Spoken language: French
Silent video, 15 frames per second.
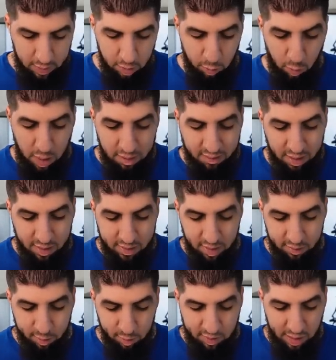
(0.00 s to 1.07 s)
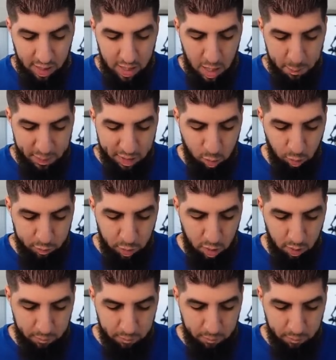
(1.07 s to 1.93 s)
Donc là, ce qui est intéressant, c'est que là, il n'y a pas de cover.